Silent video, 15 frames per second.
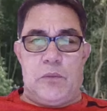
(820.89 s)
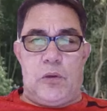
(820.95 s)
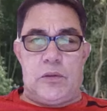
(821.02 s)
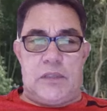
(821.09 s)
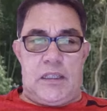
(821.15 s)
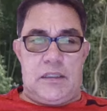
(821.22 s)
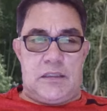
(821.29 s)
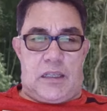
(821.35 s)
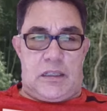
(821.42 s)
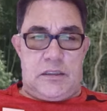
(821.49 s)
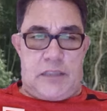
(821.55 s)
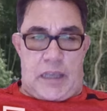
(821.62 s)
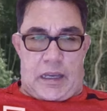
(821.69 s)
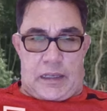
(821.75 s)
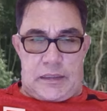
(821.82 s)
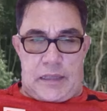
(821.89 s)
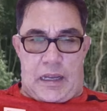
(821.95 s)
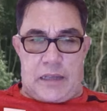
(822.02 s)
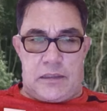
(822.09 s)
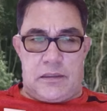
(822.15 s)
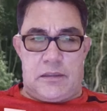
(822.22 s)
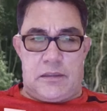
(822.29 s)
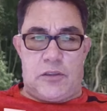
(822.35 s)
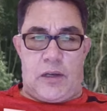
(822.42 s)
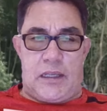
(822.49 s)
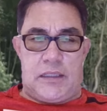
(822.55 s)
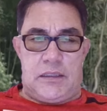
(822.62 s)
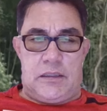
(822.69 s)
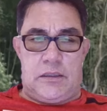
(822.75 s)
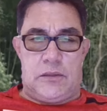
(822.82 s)
buông tiếng thở dài, nàng gượng
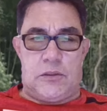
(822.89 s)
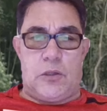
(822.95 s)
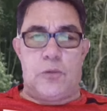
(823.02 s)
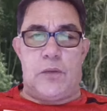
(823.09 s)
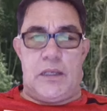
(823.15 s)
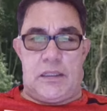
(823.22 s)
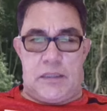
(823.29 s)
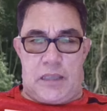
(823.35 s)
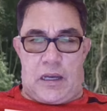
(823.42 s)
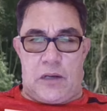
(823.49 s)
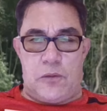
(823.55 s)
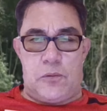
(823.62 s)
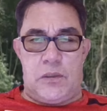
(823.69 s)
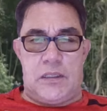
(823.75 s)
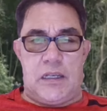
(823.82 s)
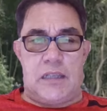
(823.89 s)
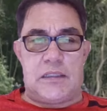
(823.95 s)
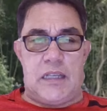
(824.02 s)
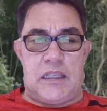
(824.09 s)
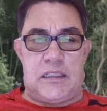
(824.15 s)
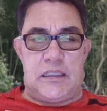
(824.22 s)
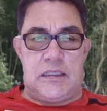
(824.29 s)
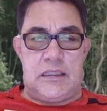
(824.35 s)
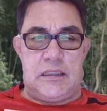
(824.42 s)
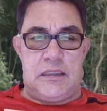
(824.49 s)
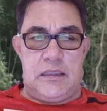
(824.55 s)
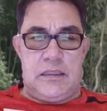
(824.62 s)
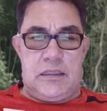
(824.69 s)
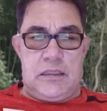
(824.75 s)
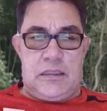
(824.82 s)
nói, Tố Quyền chờ huynh ở đây.
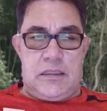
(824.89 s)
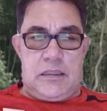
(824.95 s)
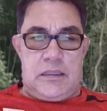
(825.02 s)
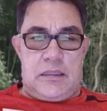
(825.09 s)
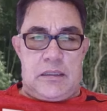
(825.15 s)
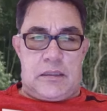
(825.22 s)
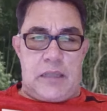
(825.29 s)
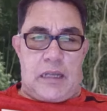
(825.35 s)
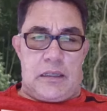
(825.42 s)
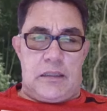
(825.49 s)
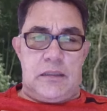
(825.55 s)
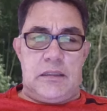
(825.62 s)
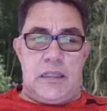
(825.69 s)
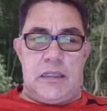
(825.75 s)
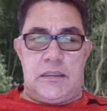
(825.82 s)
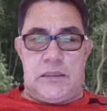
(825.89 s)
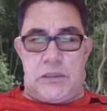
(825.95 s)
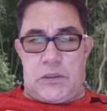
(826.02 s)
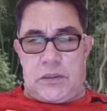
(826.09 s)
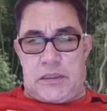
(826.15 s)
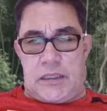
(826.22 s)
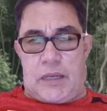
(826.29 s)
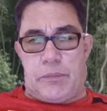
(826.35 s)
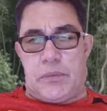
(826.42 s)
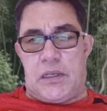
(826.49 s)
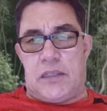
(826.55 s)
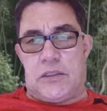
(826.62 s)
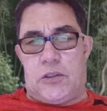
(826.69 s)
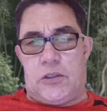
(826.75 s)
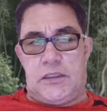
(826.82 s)
Nàng lưỡng lự rồi ngập
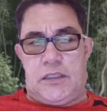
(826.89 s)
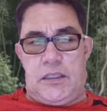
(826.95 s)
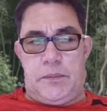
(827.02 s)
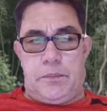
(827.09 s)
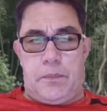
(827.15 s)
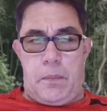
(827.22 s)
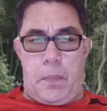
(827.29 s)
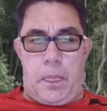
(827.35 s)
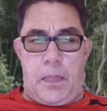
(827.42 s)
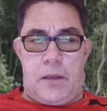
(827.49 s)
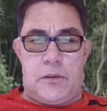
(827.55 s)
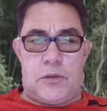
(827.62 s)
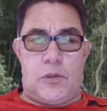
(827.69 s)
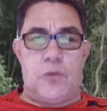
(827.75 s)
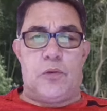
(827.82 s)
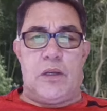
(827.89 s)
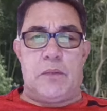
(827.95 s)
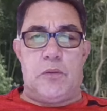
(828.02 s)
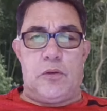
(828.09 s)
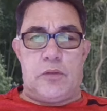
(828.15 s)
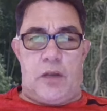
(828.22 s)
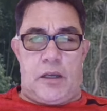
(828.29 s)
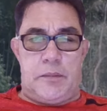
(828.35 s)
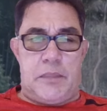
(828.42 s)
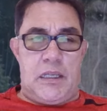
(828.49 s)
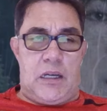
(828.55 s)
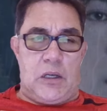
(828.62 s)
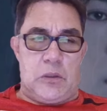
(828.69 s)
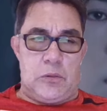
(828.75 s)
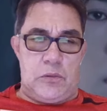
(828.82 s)
ngừng nói tiếp. Tố Quyền muốn nói
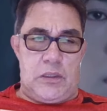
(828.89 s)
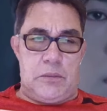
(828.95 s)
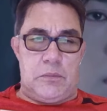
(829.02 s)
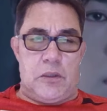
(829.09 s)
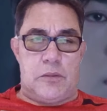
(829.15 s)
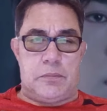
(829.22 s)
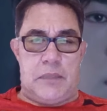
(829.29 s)
với Hầu huynh một